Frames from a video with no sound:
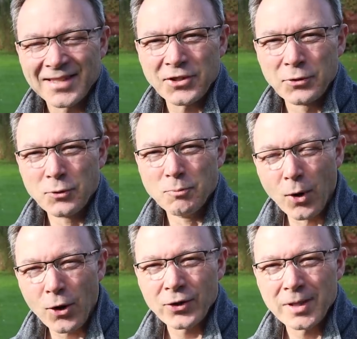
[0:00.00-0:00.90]
Sehr schönen guten
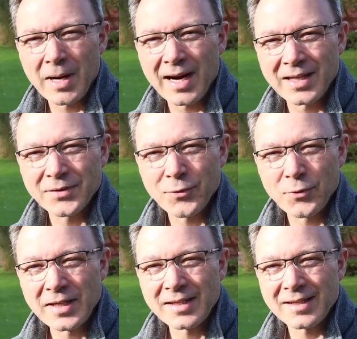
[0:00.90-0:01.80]
Morgen, liebe
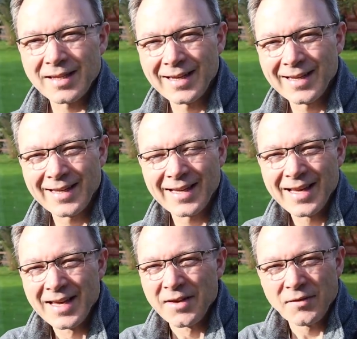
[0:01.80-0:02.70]
Rasenfreaks.
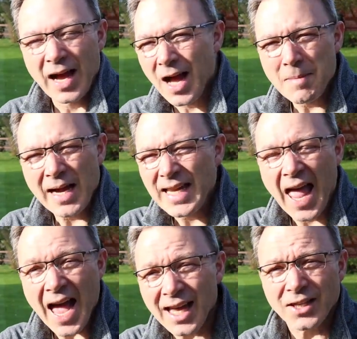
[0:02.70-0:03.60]
Wir haben einen
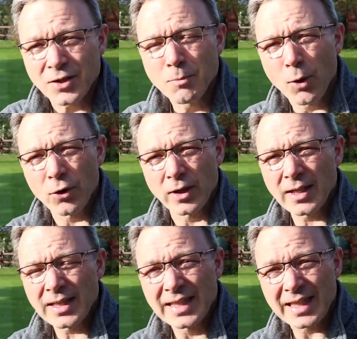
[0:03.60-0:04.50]
herrlichen
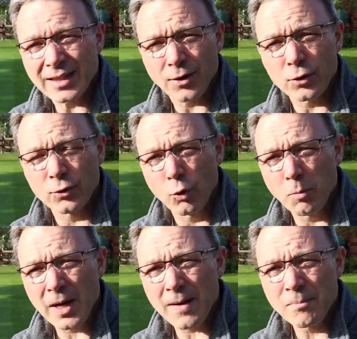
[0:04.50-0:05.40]
Morgen, 3.
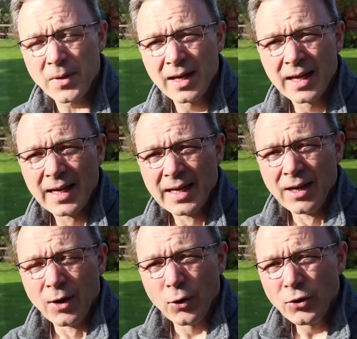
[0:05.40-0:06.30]
Oktober.
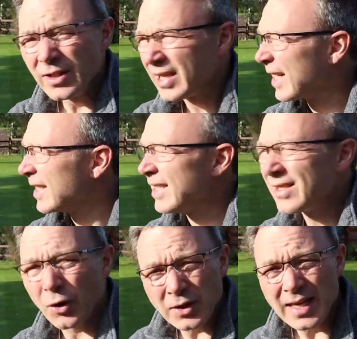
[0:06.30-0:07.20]
Und die
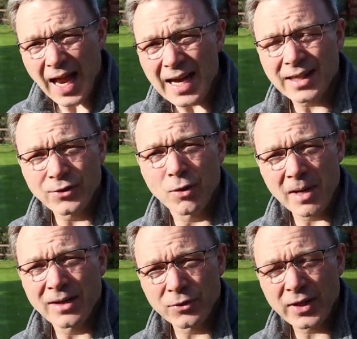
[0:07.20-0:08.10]
Sonne lacht
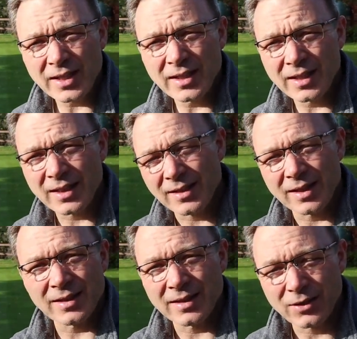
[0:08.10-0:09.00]
nochmal so richtig. Es
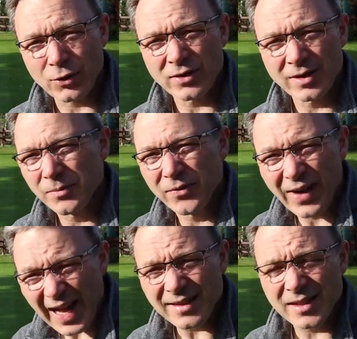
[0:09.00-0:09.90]
hat trotzdem
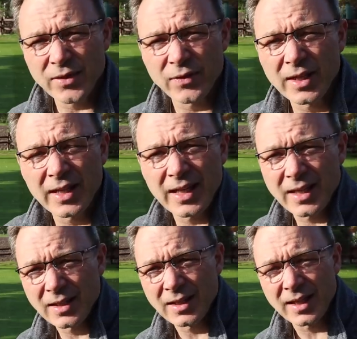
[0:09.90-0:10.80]
wahnsinnig viel
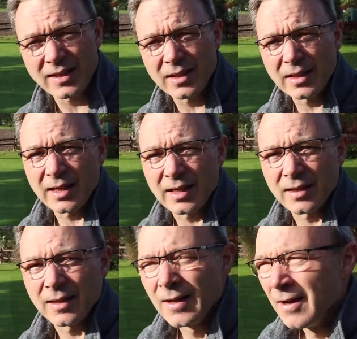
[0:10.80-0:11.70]
geregnet die letzten
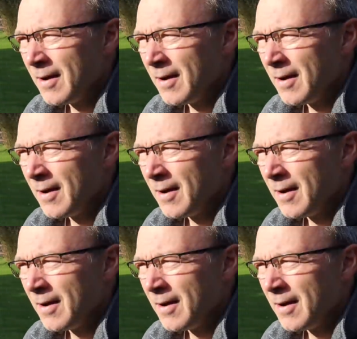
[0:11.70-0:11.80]
Tage.